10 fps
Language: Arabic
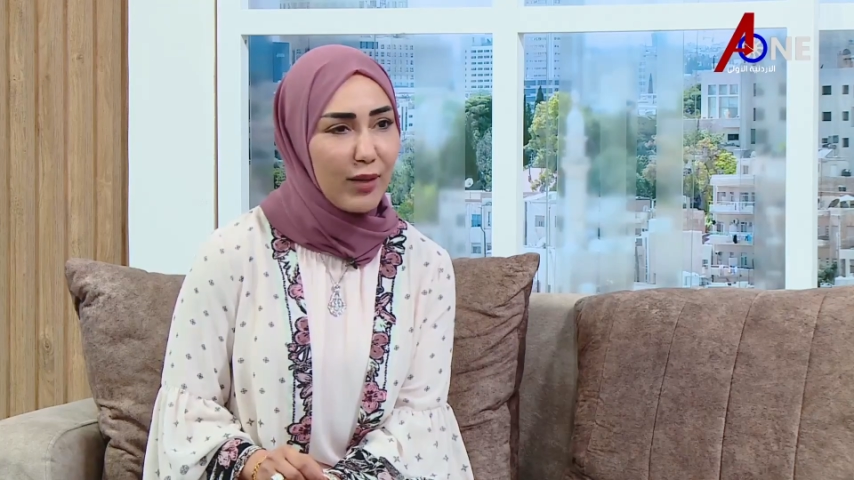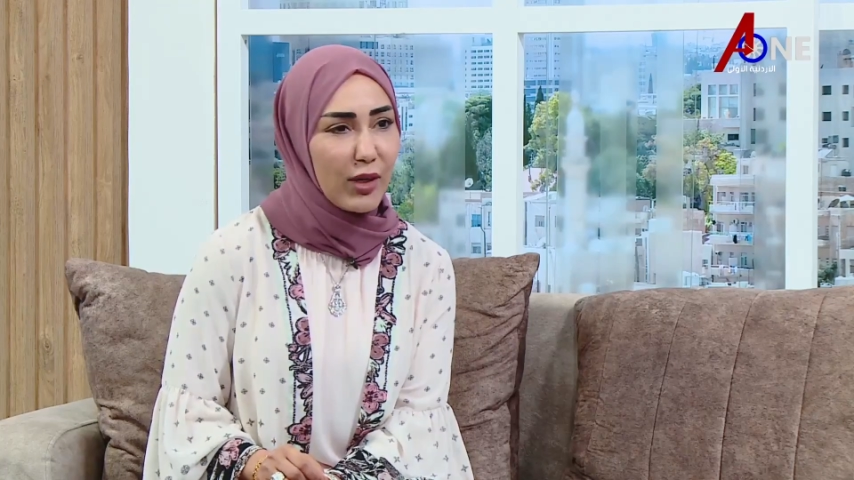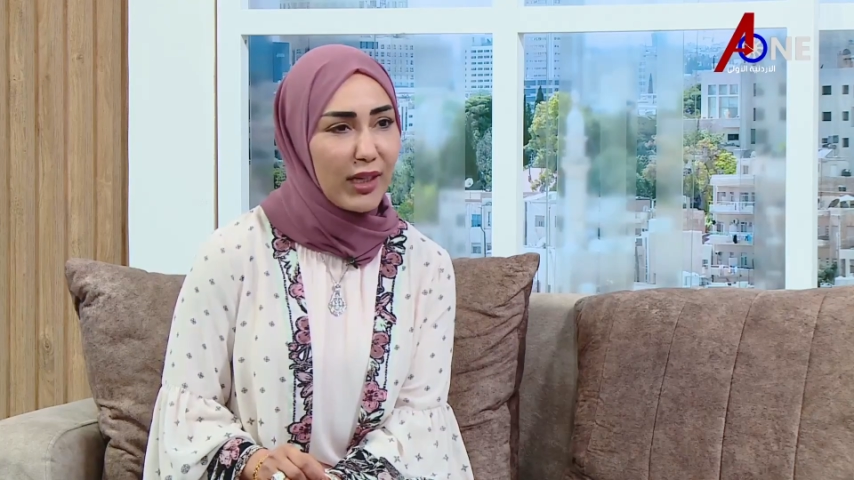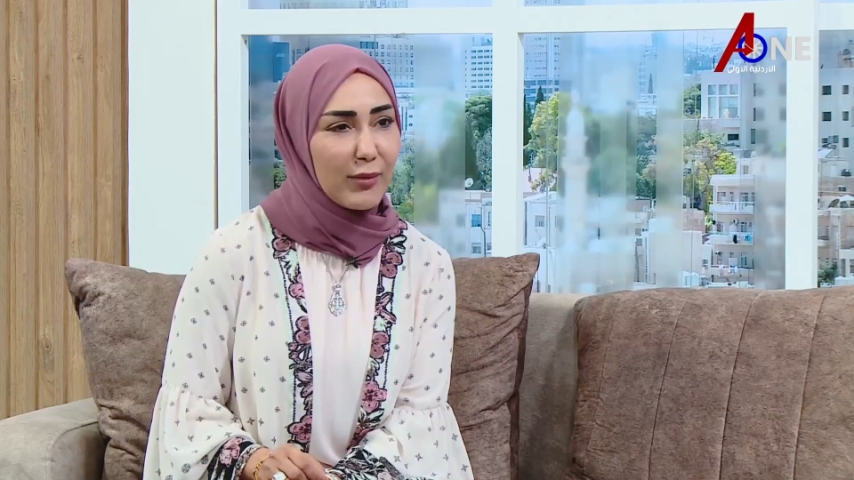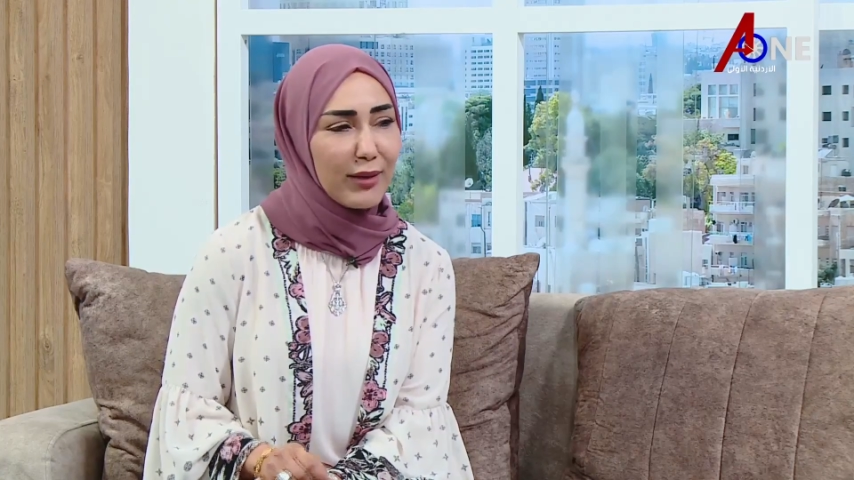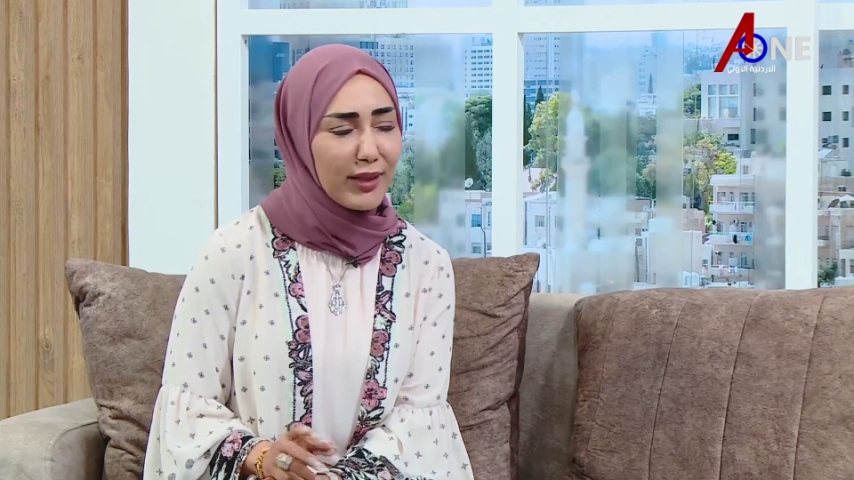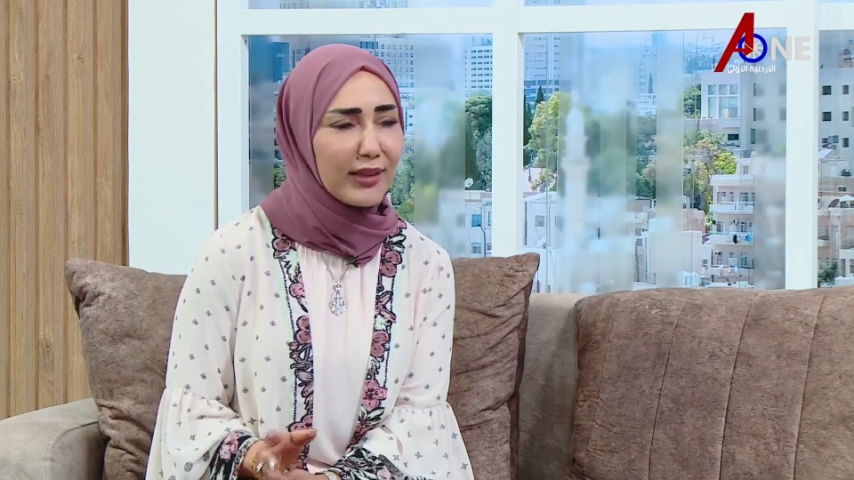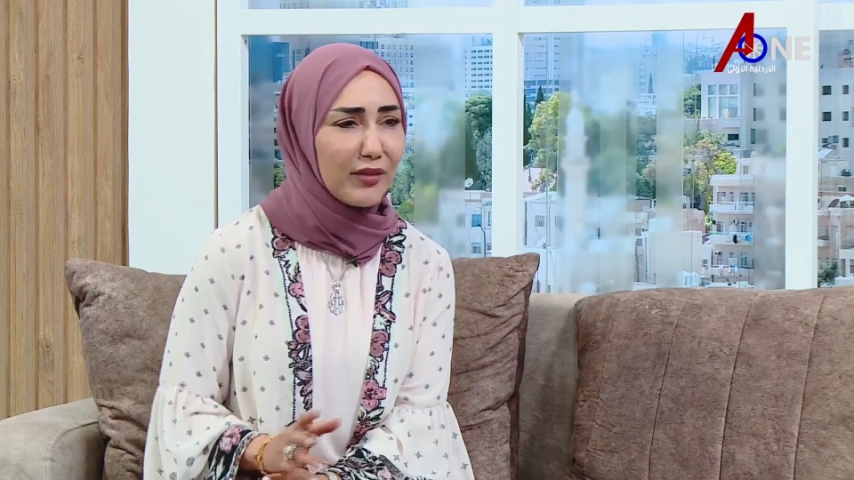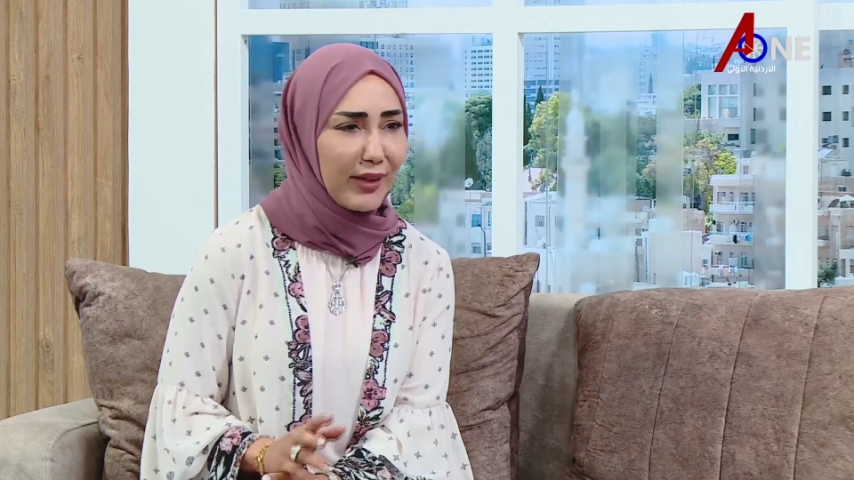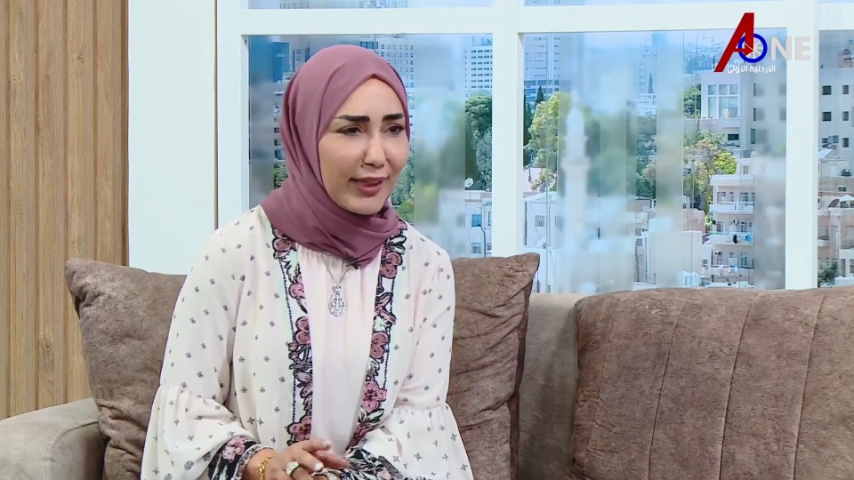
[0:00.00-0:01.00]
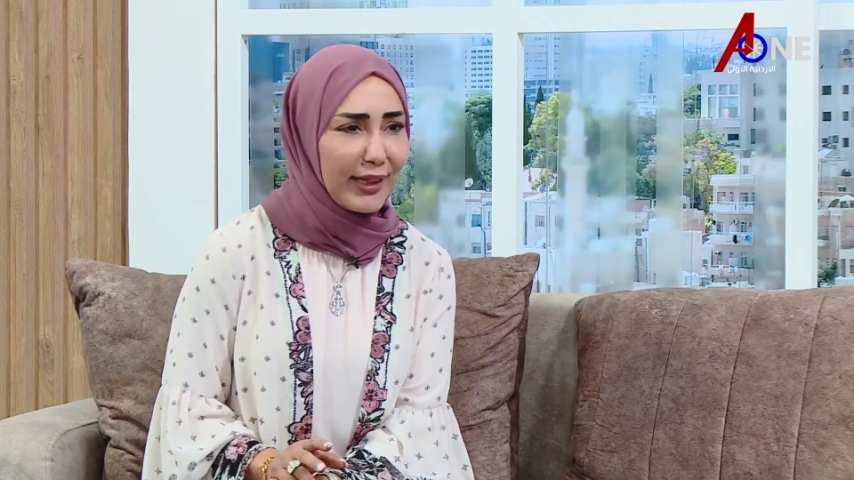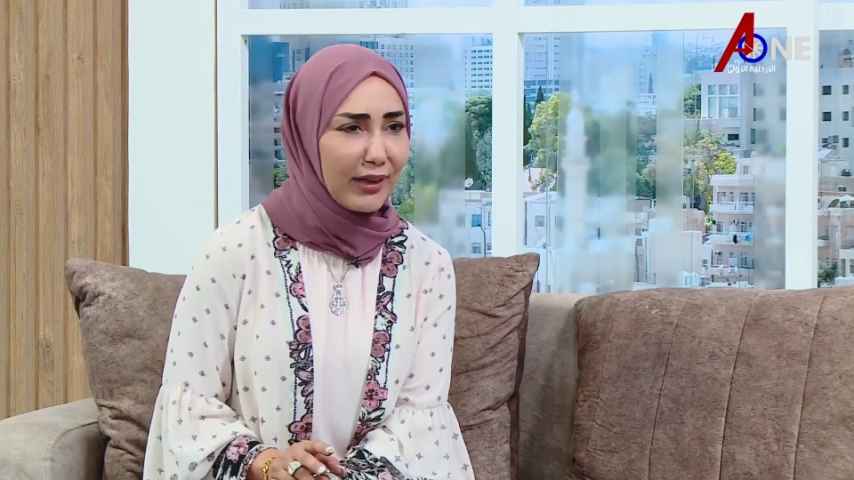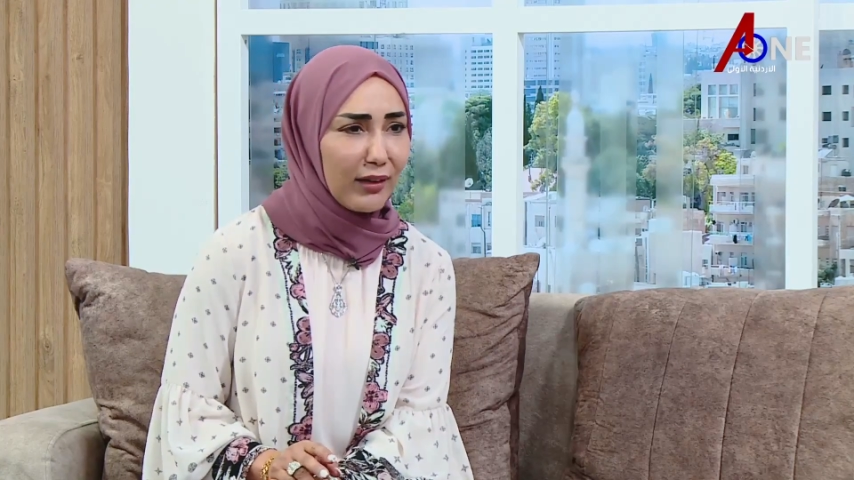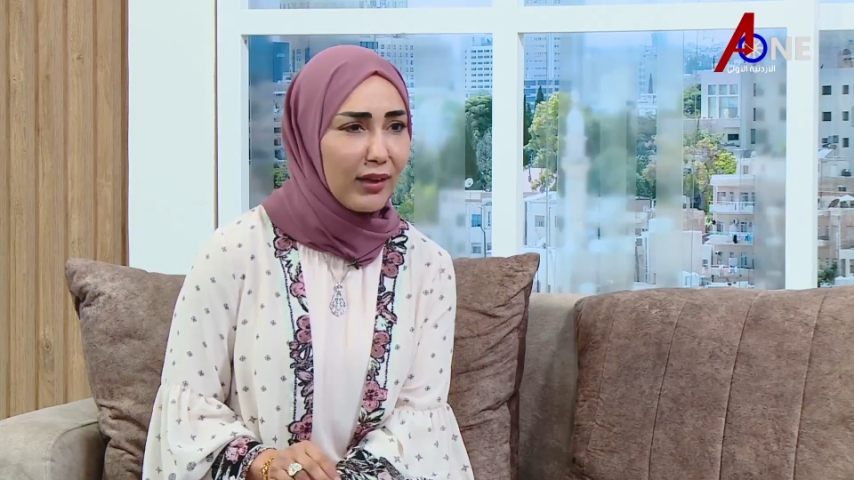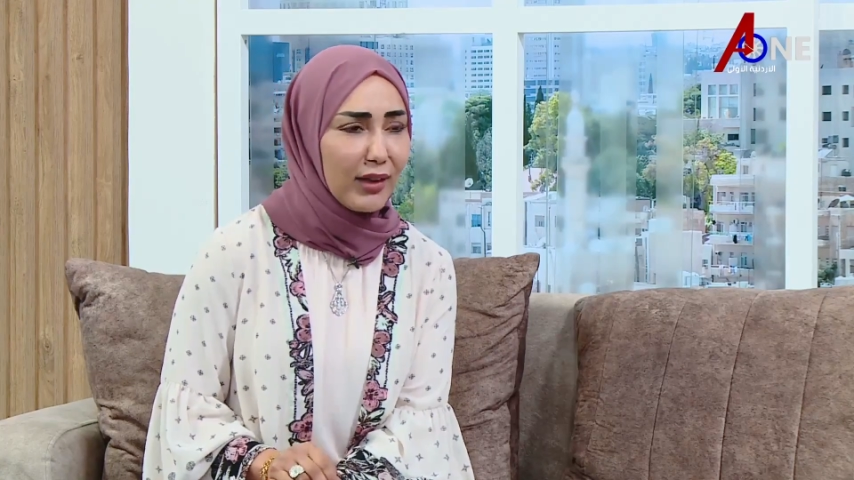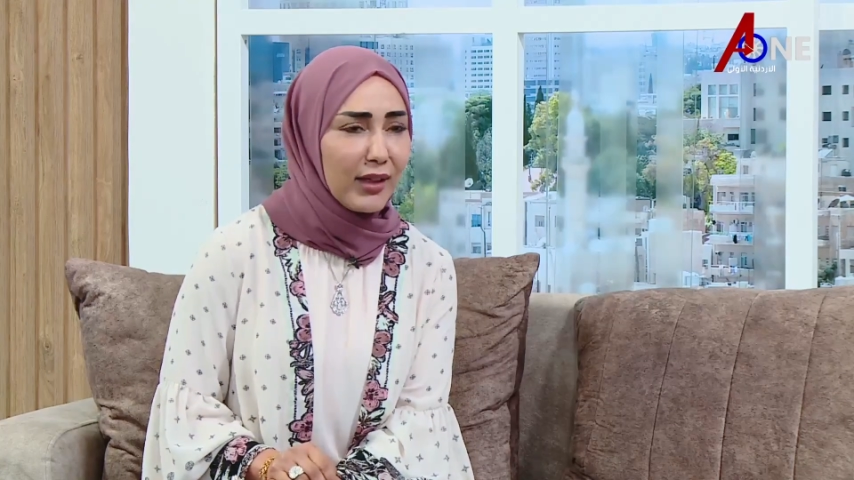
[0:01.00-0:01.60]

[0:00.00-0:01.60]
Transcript: المركبات تختلف عن غيرها